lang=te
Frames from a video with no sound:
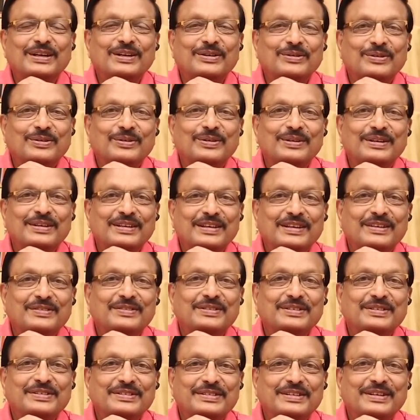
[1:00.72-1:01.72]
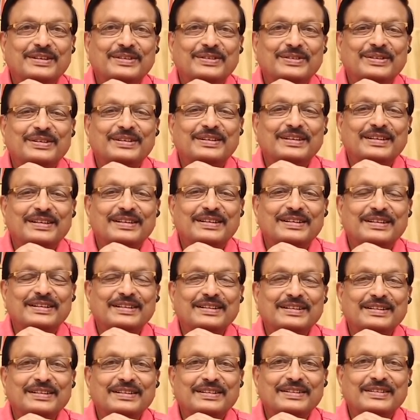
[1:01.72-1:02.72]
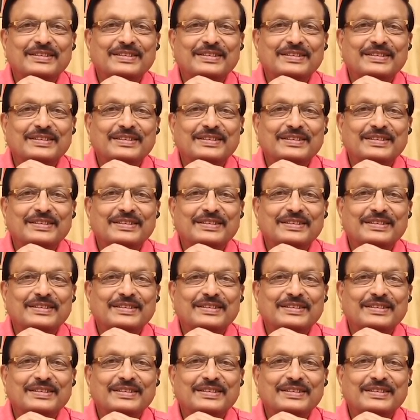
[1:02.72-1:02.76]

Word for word: ఒకళ్ళకొకళ్ళు ఏమి ఇస్తారు అన్నాడంట